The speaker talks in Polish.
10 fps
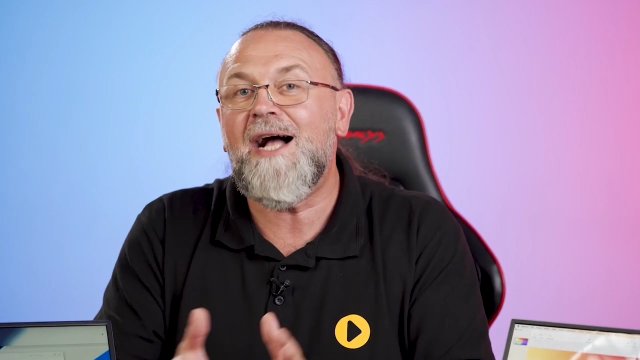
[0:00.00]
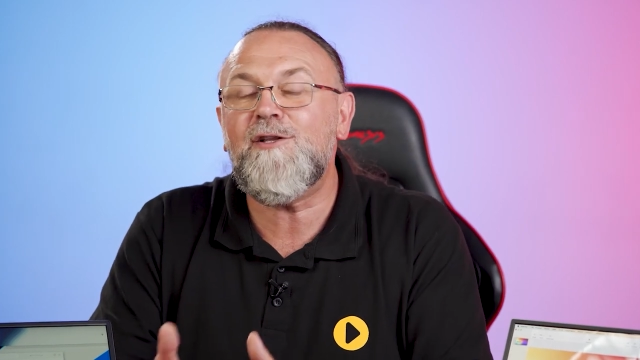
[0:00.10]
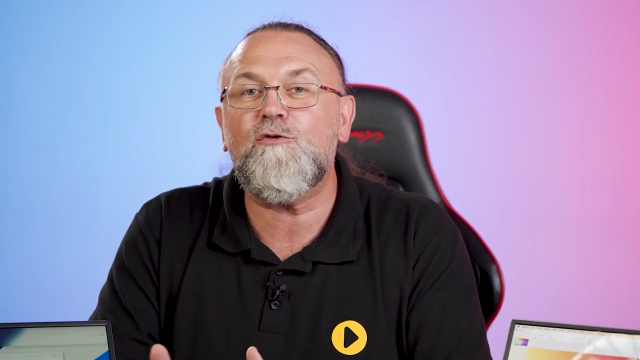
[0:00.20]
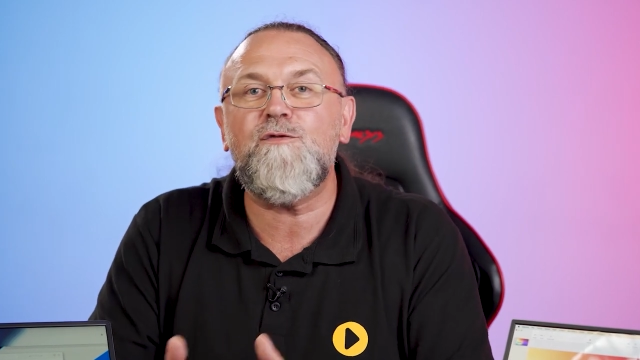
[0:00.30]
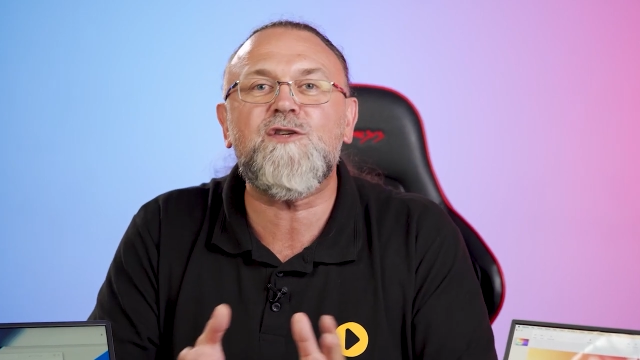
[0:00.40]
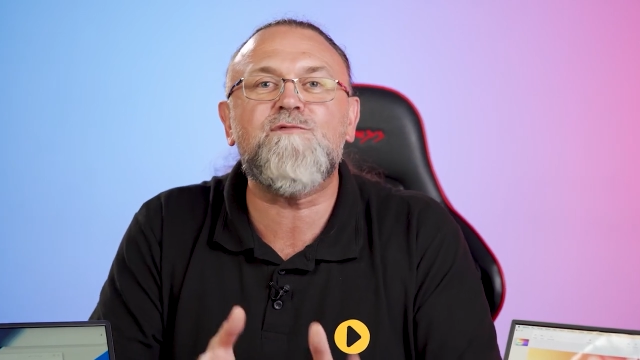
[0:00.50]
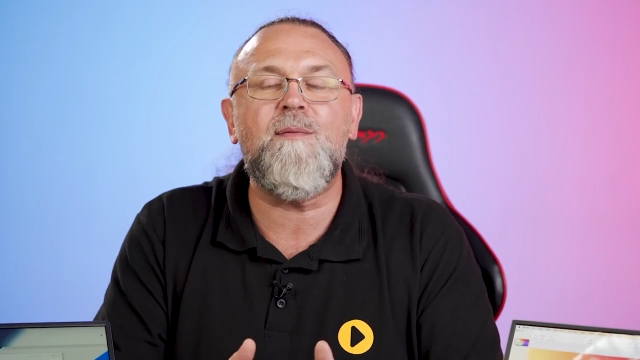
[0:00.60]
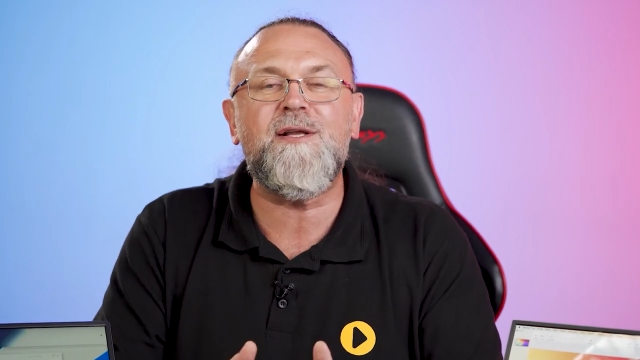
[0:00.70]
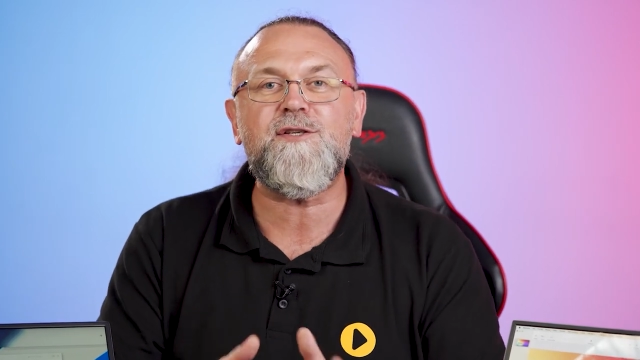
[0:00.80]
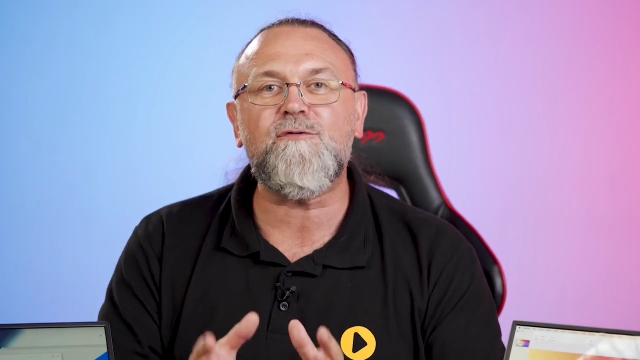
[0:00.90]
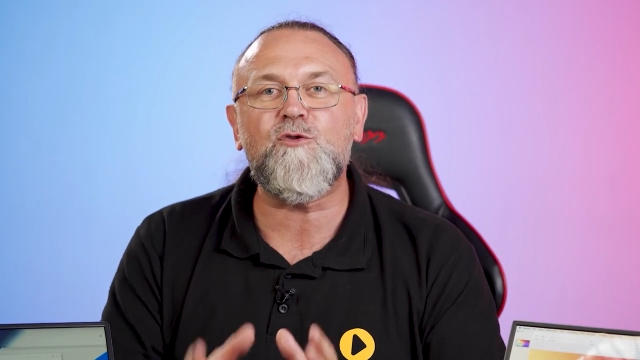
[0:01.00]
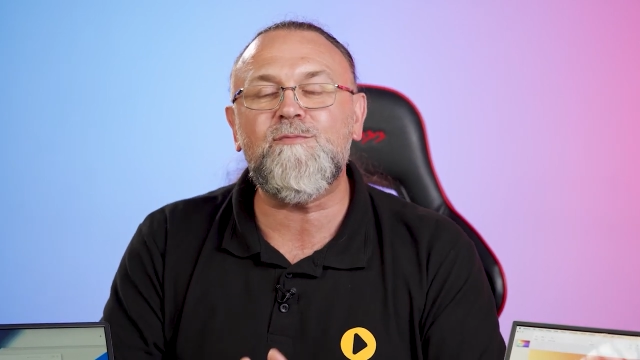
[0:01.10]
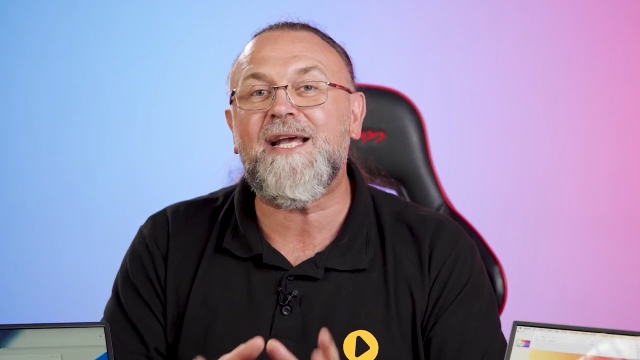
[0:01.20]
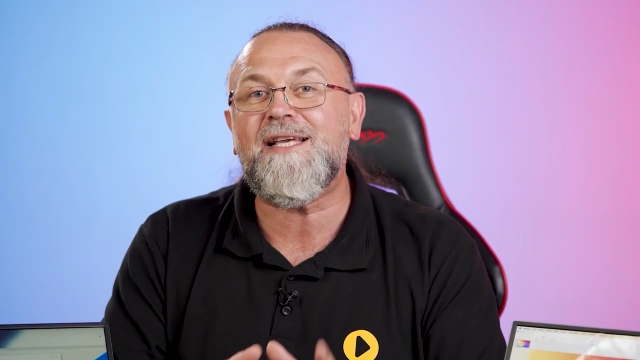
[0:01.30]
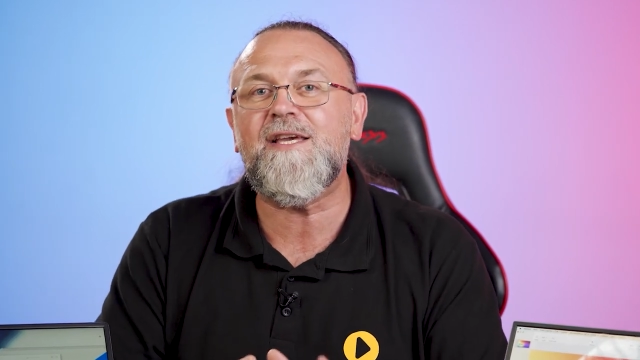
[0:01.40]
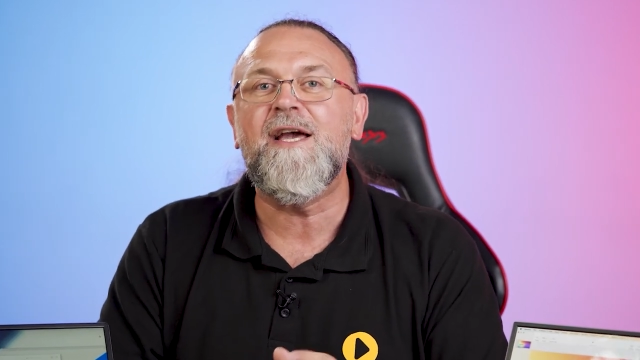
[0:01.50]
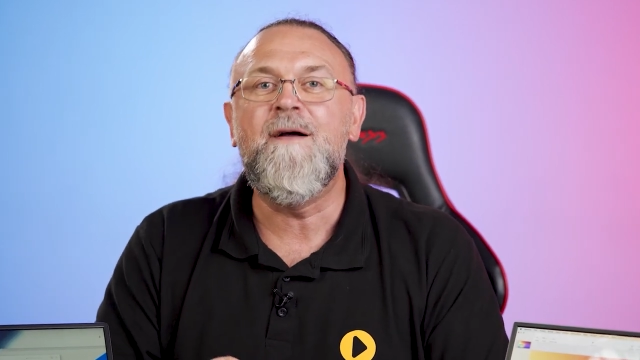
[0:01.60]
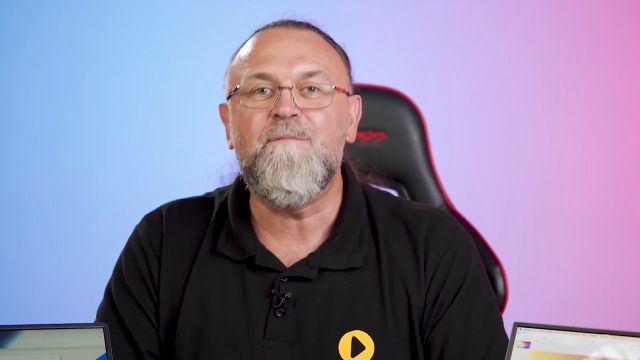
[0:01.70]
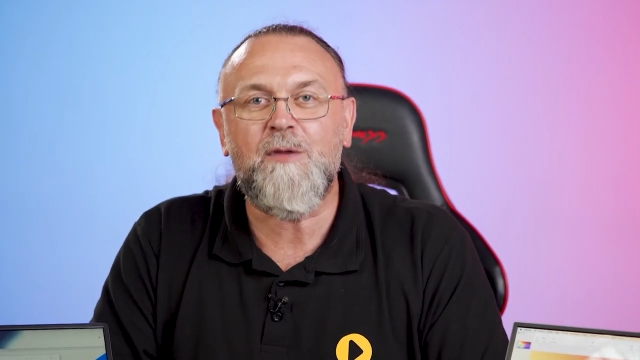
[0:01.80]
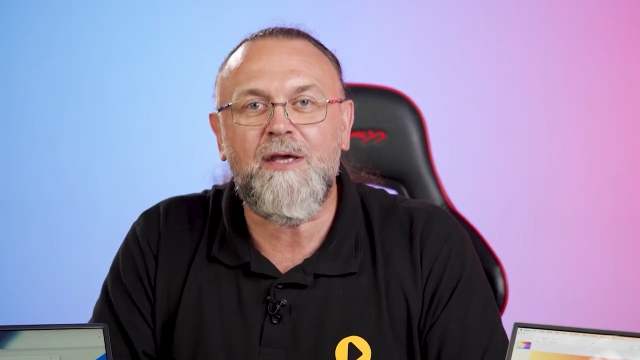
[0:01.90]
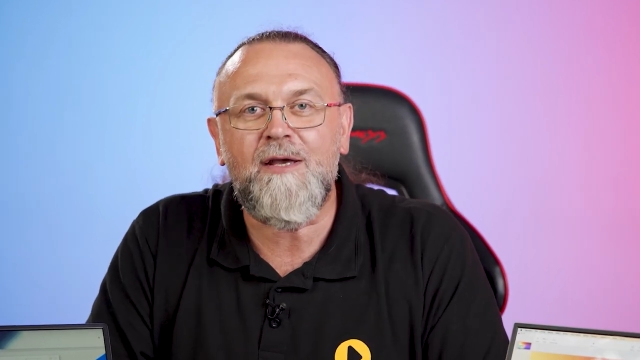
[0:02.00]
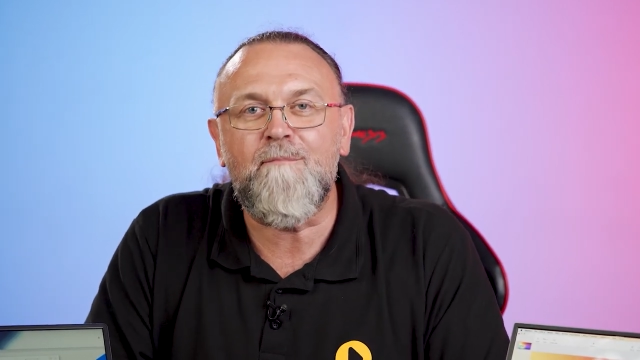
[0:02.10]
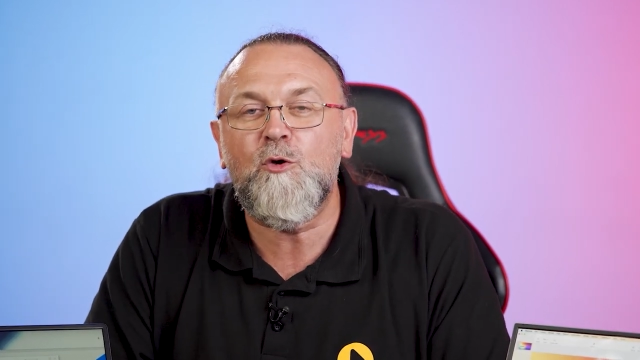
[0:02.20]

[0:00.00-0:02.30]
ale również w momencie, w którym taki e,